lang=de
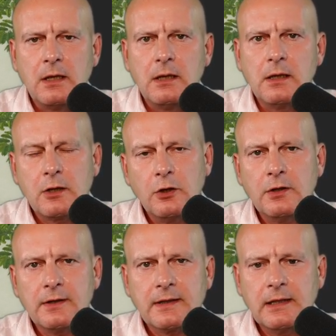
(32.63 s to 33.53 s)
Ihr könnt
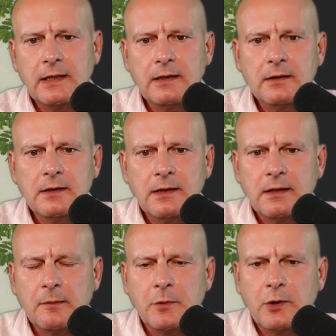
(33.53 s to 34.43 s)
euch daran erinnern,
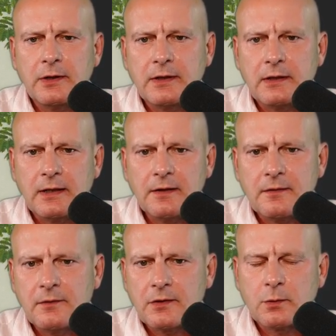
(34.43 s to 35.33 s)
ich habe euch in der
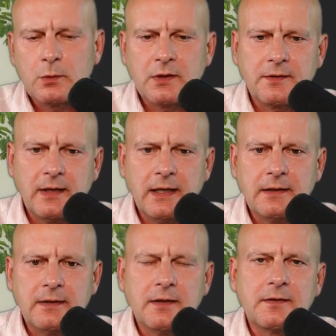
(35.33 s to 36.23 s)
letzten Version
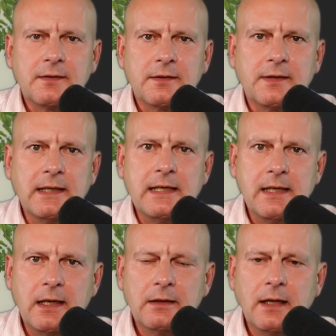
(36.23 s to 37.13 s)
gezeigt, dass
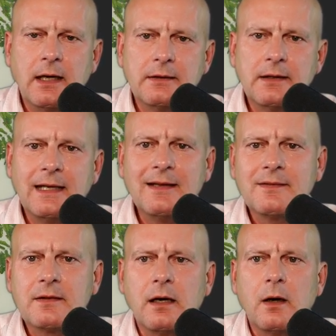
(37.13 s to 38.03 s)
Sanitärdaten
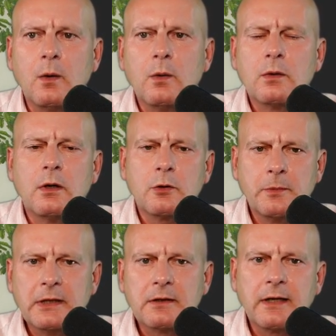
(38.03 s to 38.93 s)
jetzt auch
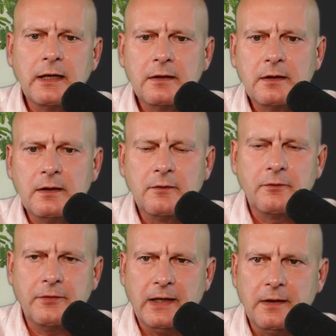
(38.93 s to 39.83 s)
Augmented Reality
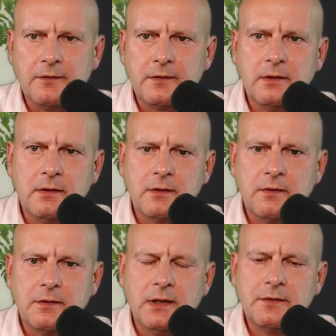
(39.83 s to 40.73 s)
fähig sind.
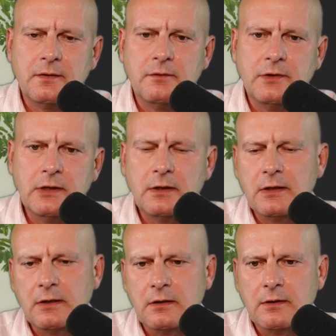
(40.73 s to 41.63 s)
Das heißt, wenn ihr in
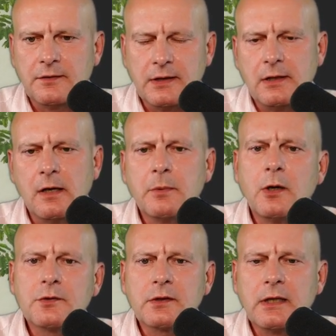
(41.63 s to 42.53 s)
den
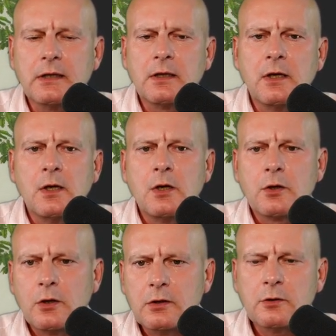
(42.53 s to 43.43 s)
Sanitärbrowser geht,
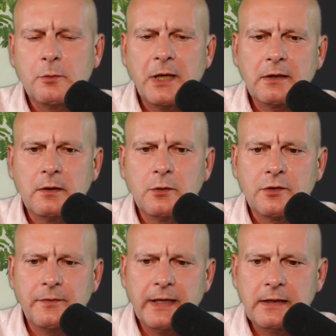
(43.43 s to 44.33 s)
könnt ihr ein Objekt
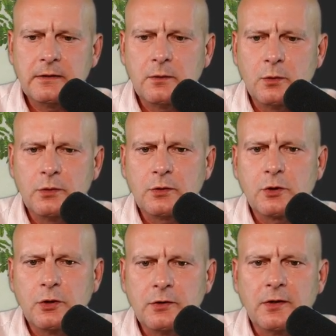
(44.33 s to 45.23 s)
auswählen und
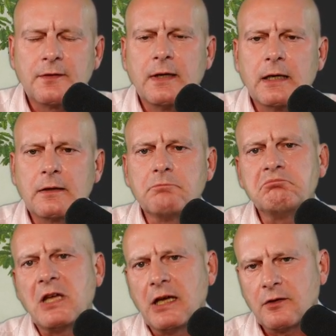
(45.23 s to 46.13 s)
könnt dort sagen,
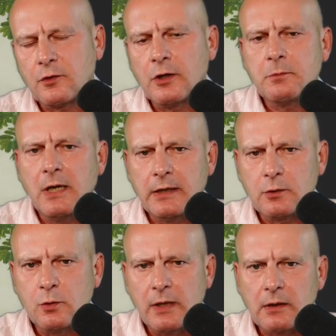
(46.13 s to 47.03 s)
erzeug mir
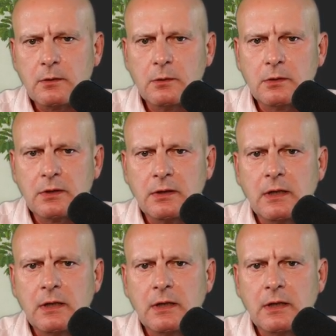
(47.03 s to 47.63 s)
einen QR-Code